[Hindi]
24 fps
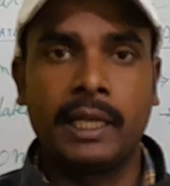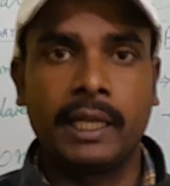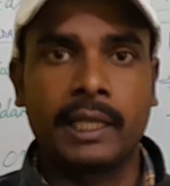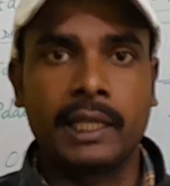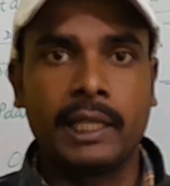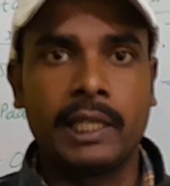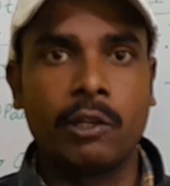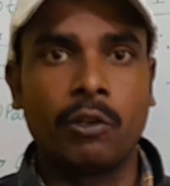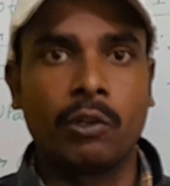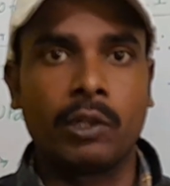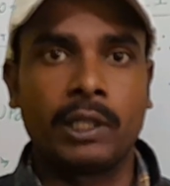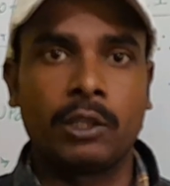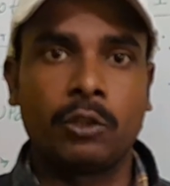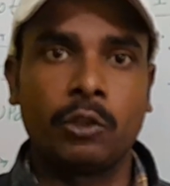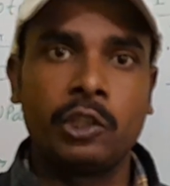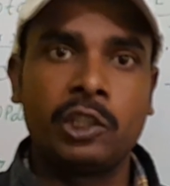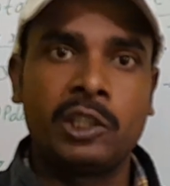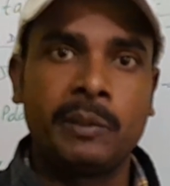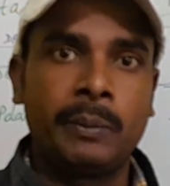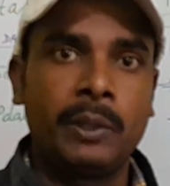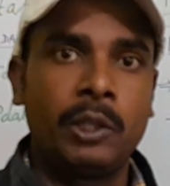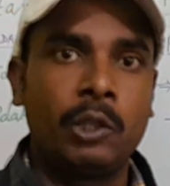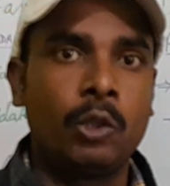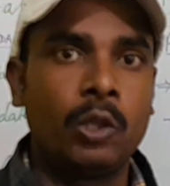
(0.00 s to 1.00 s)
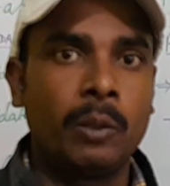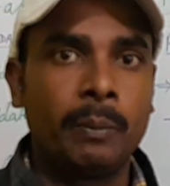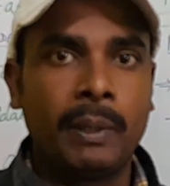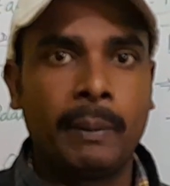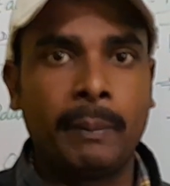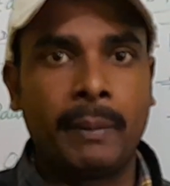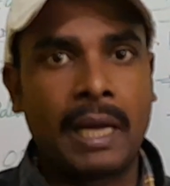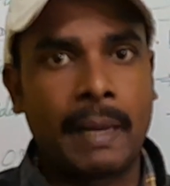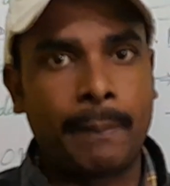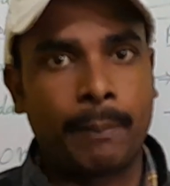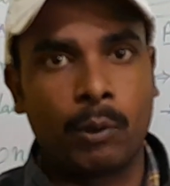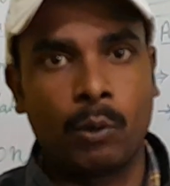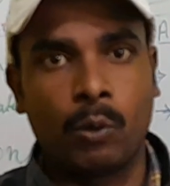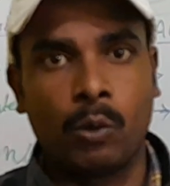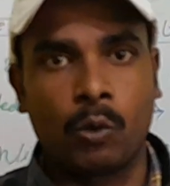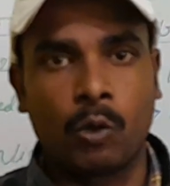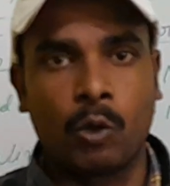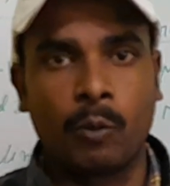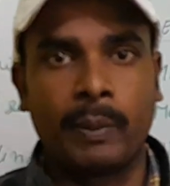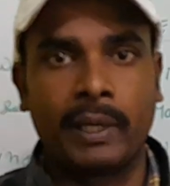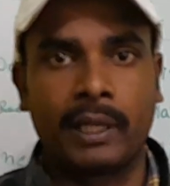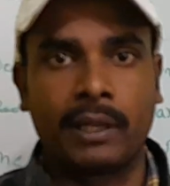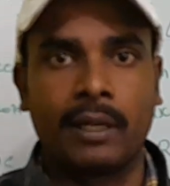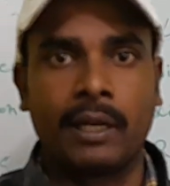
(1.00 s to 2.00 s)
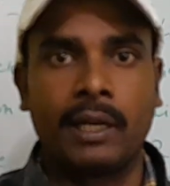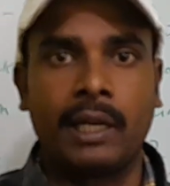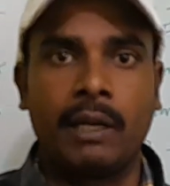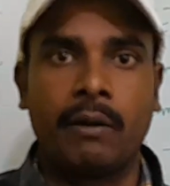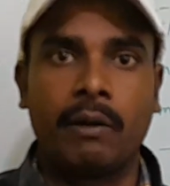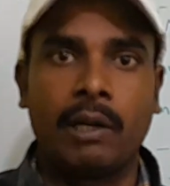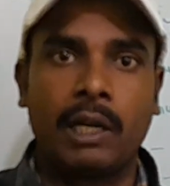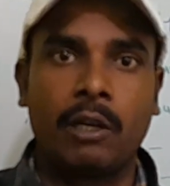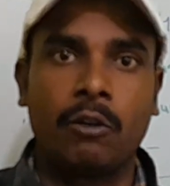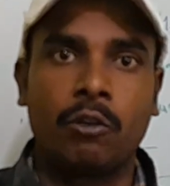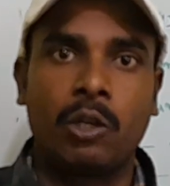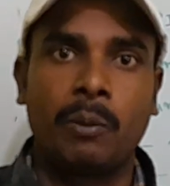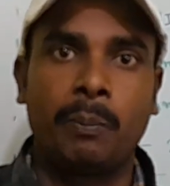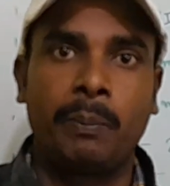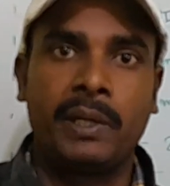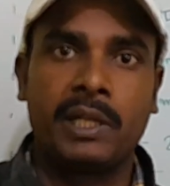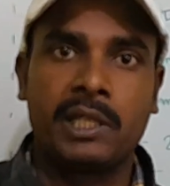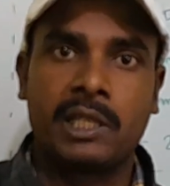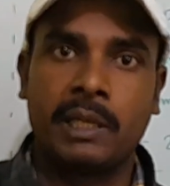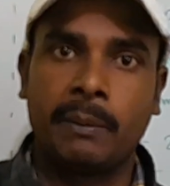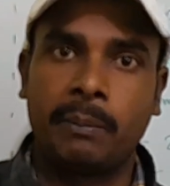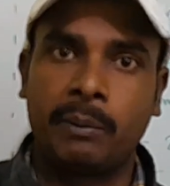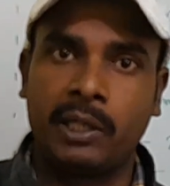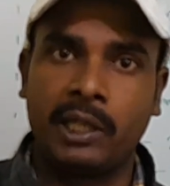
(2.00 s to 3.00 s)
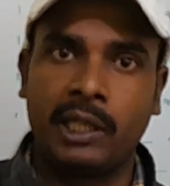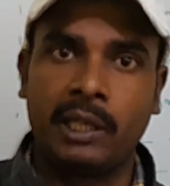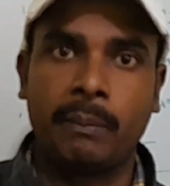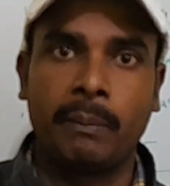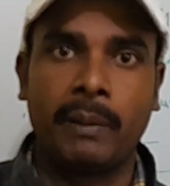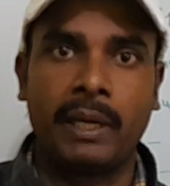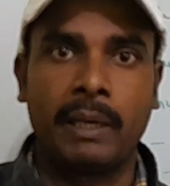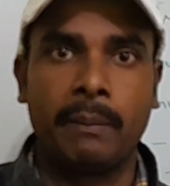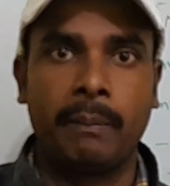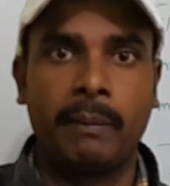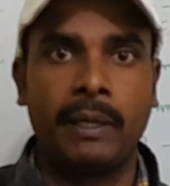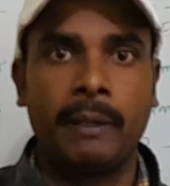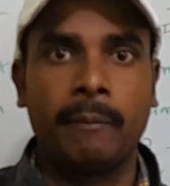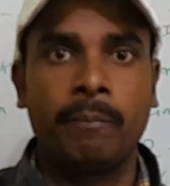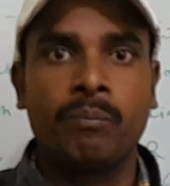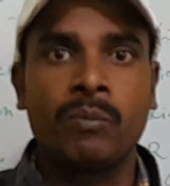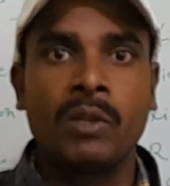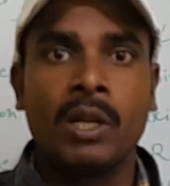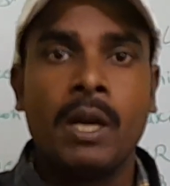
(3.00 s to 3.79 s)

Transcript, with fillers: देख लिए होंगे तो इस वीडियो में मैं आप लोगों को बताने वाला हूँ कि एफ ट्रेडमैन में